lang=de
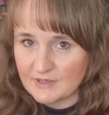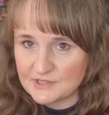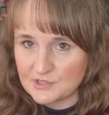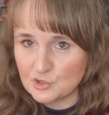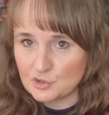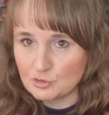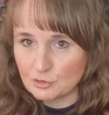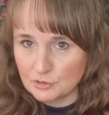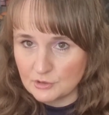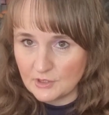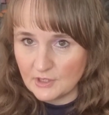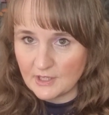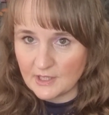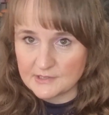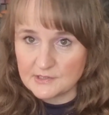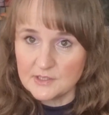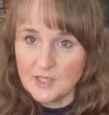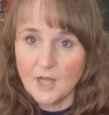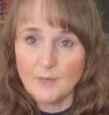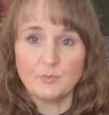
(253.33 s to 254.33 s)
was ich drin
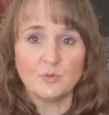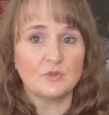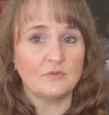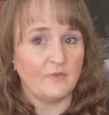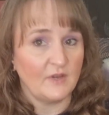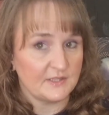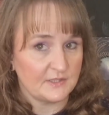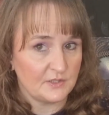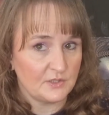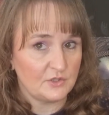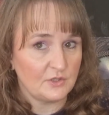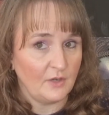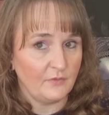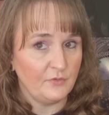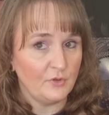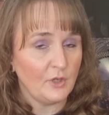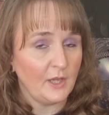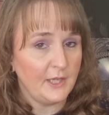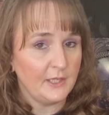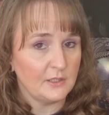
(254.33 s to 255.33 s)
gelassen habe und was ich
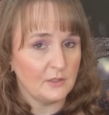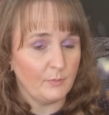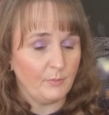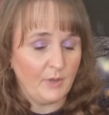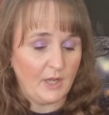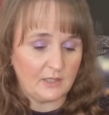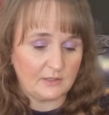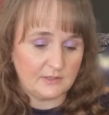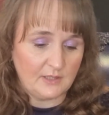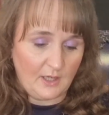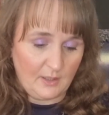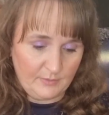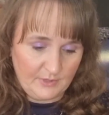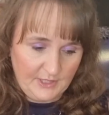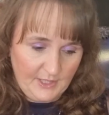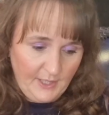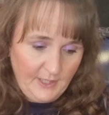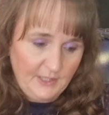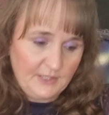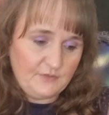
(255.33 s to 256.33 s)
dafür reingepackt habe.
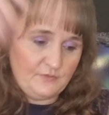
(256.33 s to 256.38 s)
Ne?